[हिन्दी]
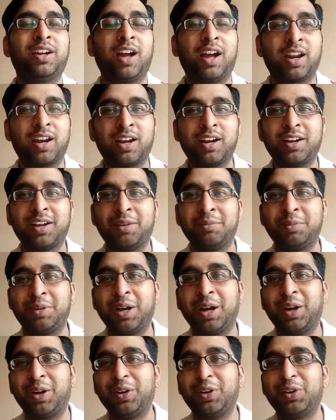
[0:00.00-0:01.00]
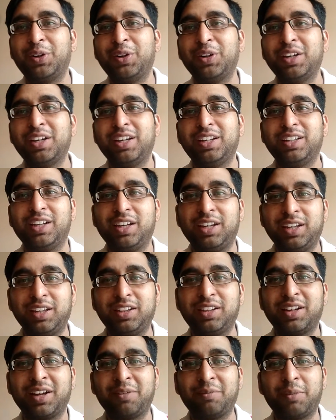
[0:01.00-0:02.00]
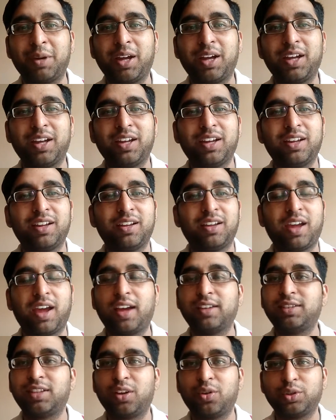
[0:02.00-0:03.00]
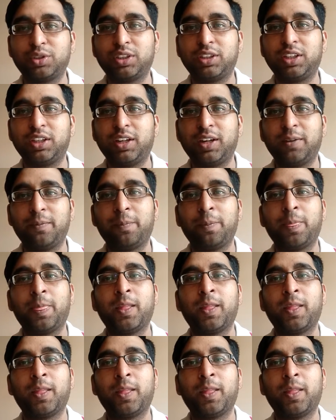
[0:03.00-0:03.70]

खाना कम खाओ कि नींद कम आए ऐसा कुछ नहीं है